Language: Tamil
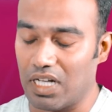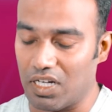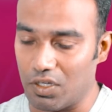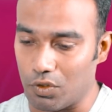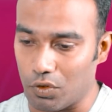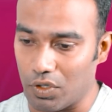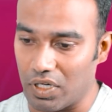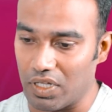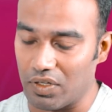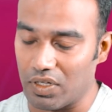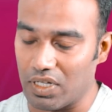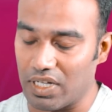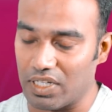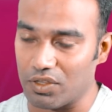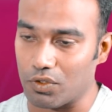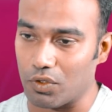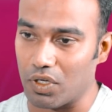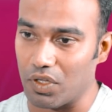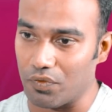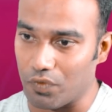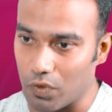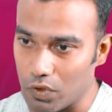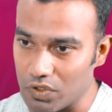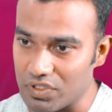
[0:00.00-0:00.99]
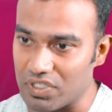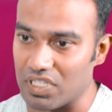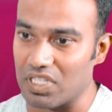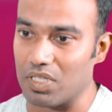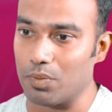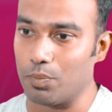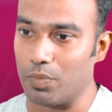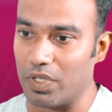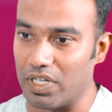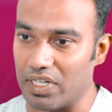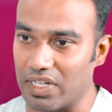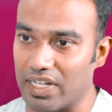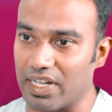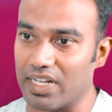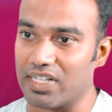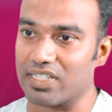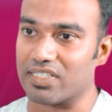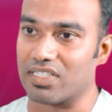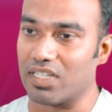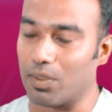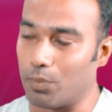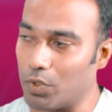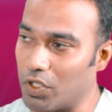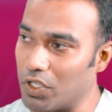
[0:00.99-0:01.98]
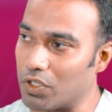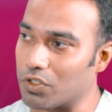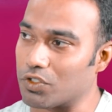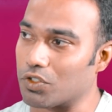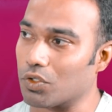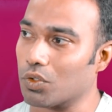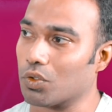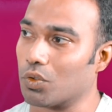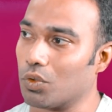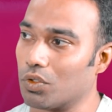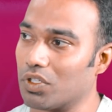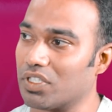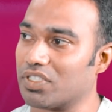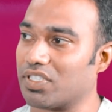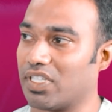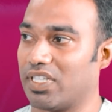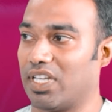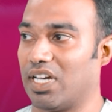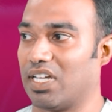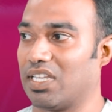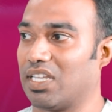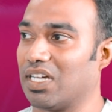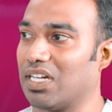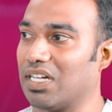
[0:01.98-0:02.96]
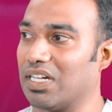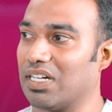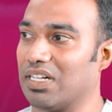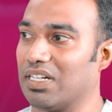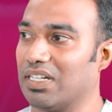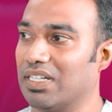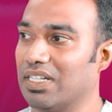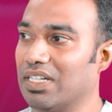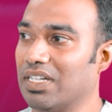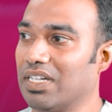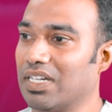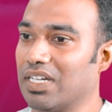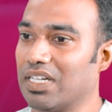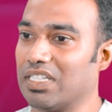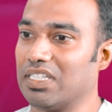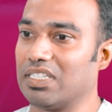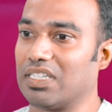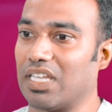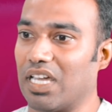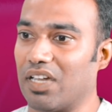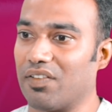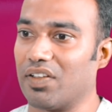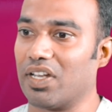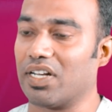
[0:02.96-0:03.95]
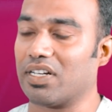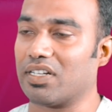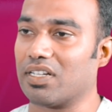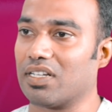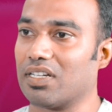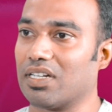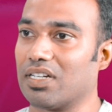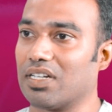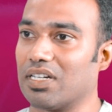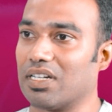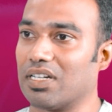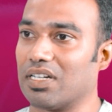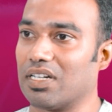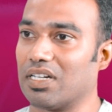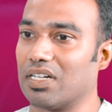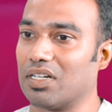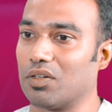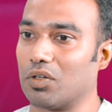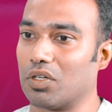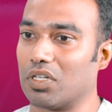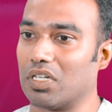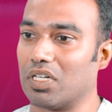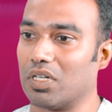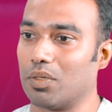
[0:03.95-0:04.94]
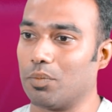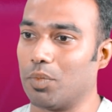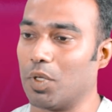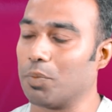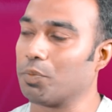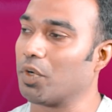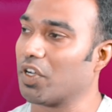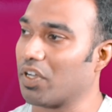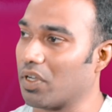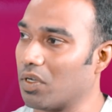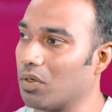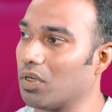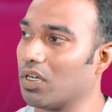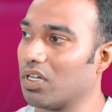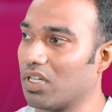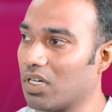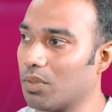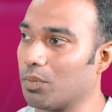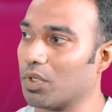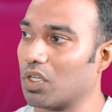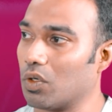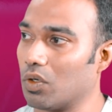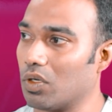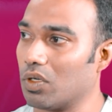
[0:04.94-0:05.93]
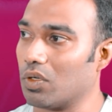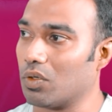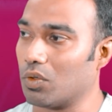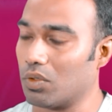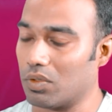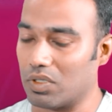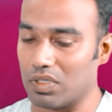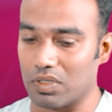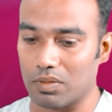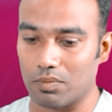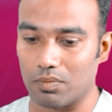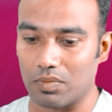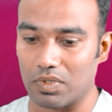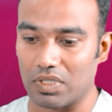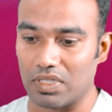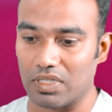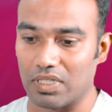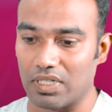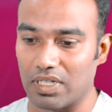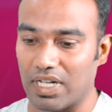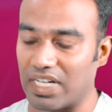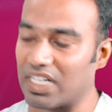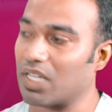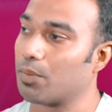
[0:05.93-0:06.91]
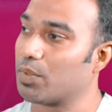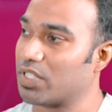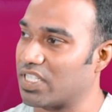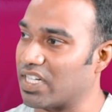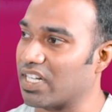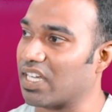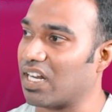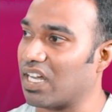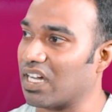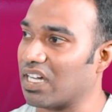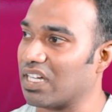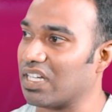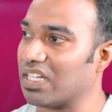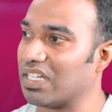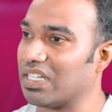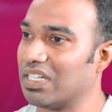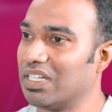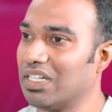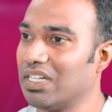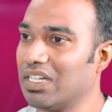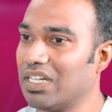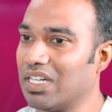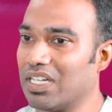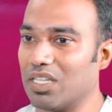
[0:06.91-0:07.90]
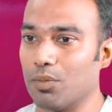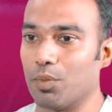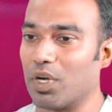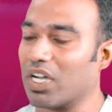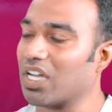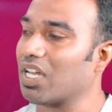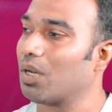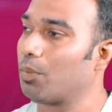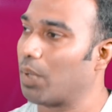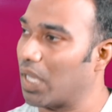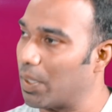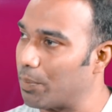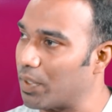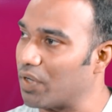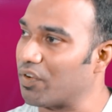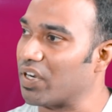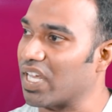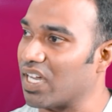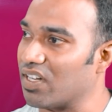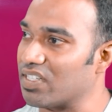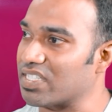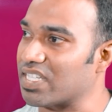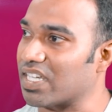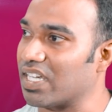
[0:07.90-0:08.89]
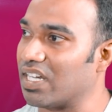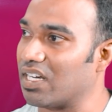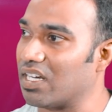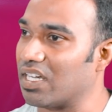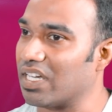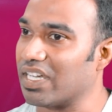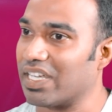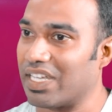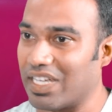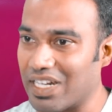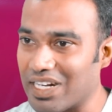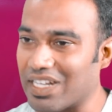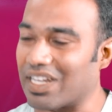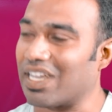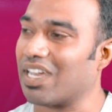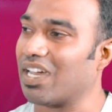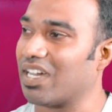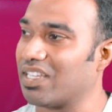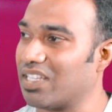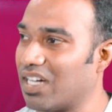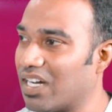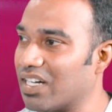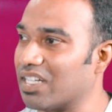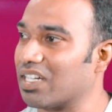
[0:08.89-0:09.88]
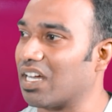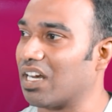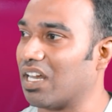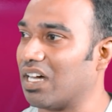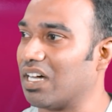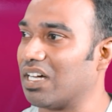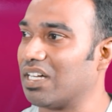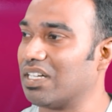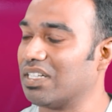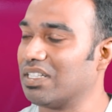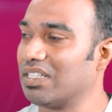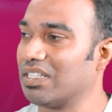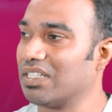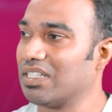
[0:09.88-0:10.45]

அந்தோனி அந்தோனி ஃபௌசி பில் கேட்ஸ் டபிள்யூஹெச்ஓ கூட்டு சதியில் தான் இது தேவையற்ற ஒரு பிம்பங்கம் நமக்கு கட்டமைச்சிருக்கிறாங்க இது மக்கள் பயப்பட வேண்டிய அவசியம் இல்லை இயற்கையாக இதை அணுகலாம்